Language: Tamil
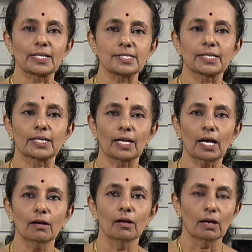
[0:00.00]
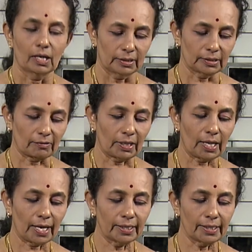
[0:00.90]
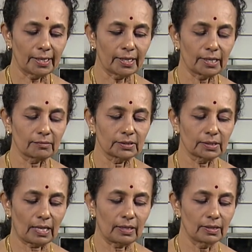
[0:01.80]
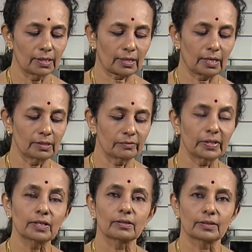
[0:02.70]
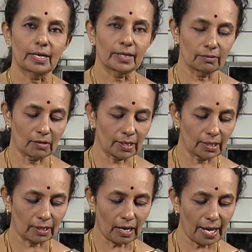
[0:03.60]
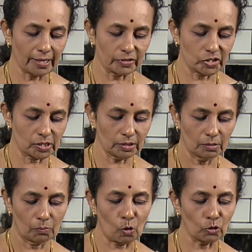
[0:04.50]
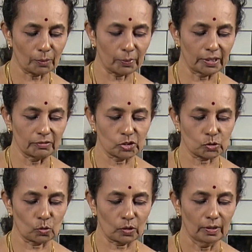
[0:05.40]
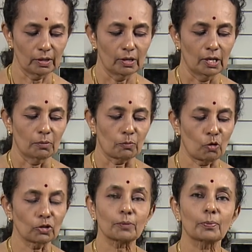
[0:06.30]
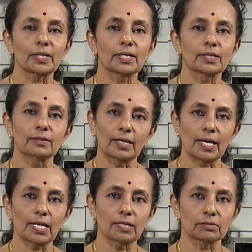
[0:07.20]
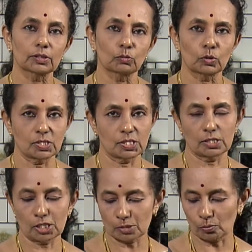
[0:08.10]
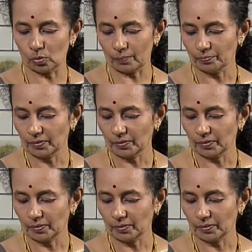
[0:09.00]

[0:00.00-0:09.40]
நினச்சிங்கன்னா இந்த வல்லாரை கீரையை வந்து நல்லா கழுவி நிழல் வாக்கில் காய வச்சு பவுடர் பண்ணி வச்சுக்கோங்க பவுடர் பண்ணிவிட்டு டெய்லி வந்து ஒரு சின்ன ஸ்பூன்